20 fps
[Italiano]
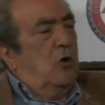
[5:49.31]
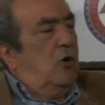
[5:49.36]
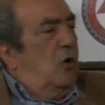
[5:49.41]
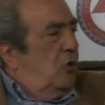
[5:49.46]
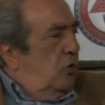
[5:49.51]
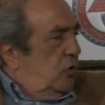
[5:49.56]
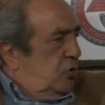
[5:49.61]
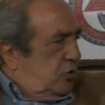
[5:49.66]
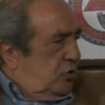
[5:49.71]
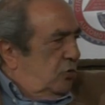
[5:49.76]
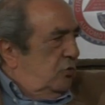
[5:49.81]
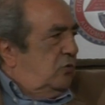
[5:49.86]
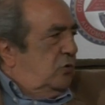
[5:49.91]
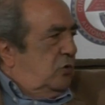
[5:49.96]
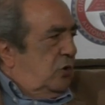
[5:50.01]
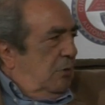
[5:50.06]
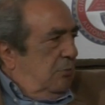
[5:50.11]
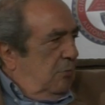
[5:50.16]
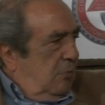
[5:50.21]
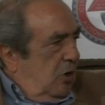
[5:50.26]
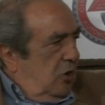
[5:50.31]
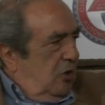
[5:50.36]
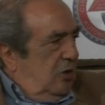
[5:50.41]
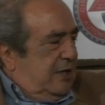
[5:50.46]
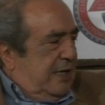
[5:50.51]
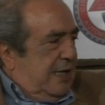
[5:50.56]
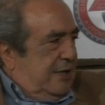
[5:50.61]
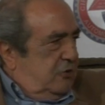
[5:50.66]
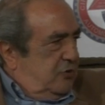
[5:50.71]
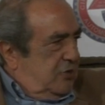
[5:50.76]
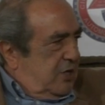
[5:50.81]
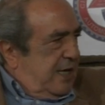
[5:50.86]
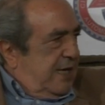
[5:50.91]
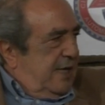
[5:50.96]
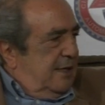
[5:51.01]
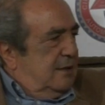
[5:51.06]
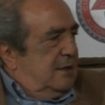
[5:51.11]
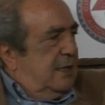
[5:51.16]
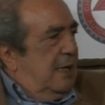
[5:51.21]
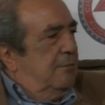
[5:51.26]
conosciuto molta
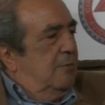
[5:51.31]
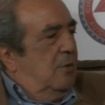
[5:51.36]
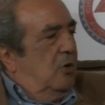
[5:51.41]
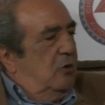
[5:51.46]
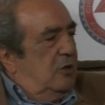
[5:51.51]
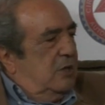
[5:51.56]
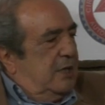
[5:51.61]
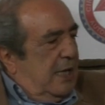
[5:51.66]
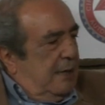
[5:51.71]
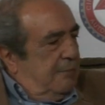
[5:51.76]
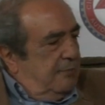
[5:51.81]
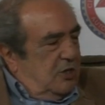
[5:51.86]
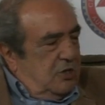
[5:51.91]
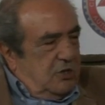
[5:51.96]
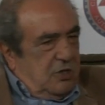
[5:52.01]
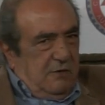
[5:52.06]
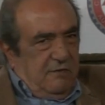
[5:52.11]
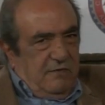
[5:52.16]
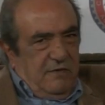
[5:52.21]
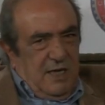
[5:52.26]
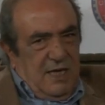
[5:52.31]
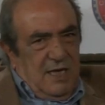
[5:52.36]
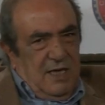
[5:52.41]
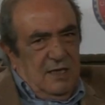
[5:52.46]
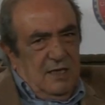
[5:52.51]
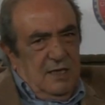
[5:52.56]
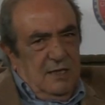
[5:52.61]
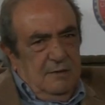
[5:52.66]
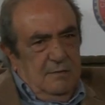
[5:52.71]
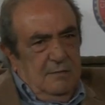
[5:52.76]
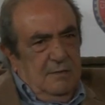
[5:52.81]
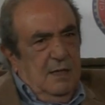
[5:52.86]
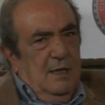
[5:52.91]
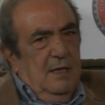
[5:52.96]
gente, molti amici veri,